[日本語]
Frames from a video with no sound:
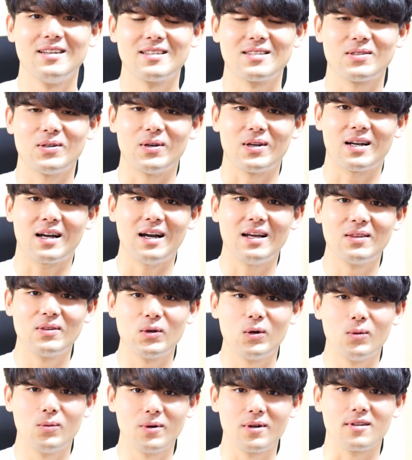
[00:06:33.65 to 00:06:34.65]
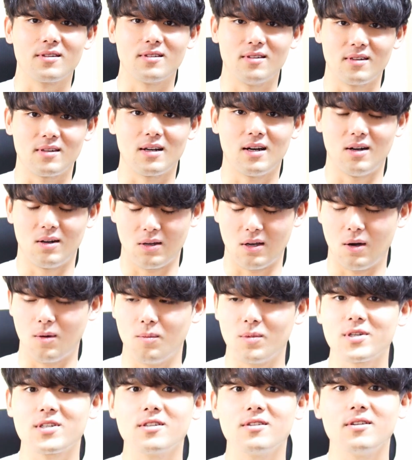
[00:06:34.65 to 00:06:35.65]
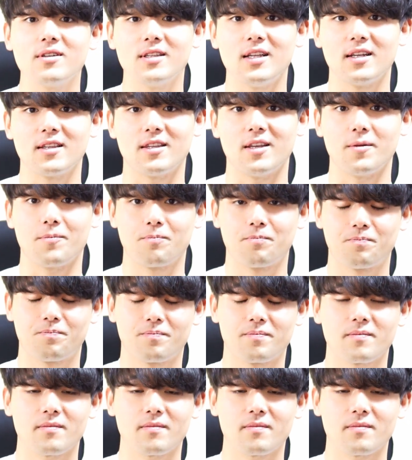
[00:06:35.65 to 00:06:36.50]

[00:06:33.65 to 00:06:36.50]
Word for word: すごい感動を覚えるっていうかいや面白いなって